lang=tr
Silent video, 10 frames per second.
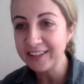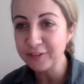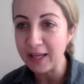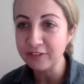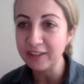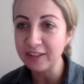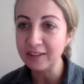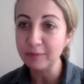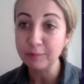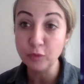Herkes
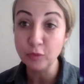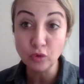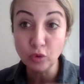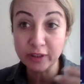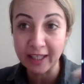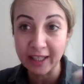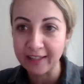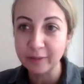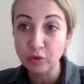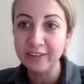bence bütün
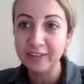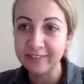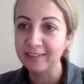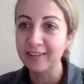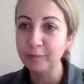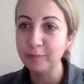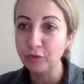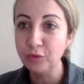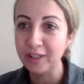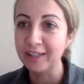ülkelerdeki bütün
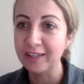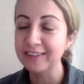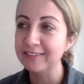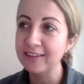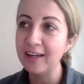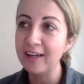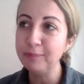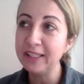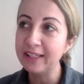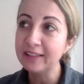insanlar, bütün dünyadaki
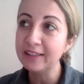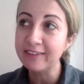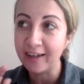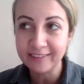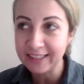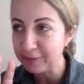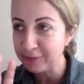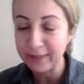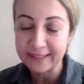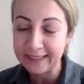insanlar bir kere tatile
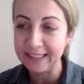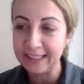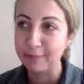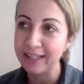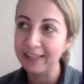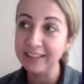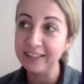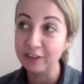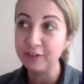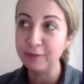gitmek değil ama
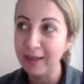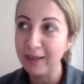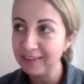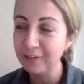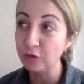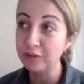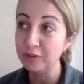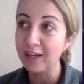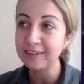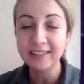yani yaşamak.
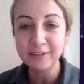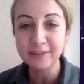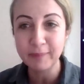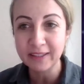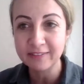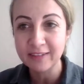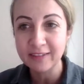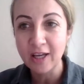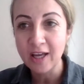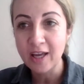Çünkü tatile gitmek
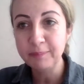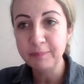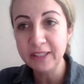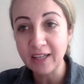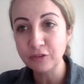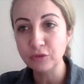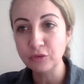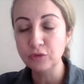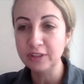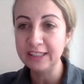bir
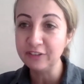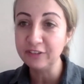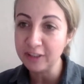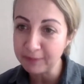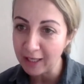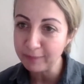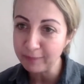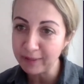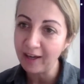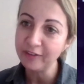birkaç gün yaşayıp
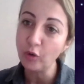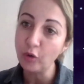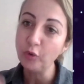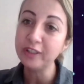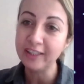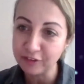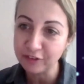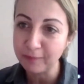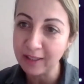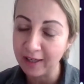gelmek ayrı, o ülkede
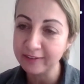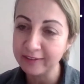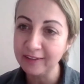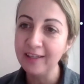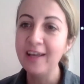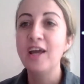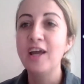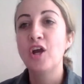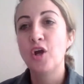yaşamak ayrı